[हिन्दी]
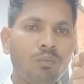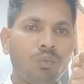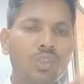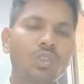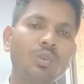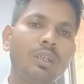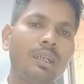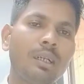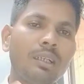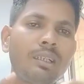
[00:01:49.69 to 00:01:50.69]
पशु हैं
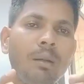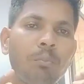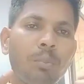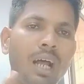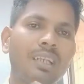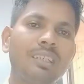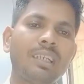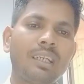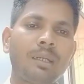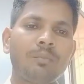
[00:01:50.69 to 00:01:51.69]
या प्राणी
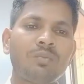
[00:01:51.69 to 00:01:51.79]
हैं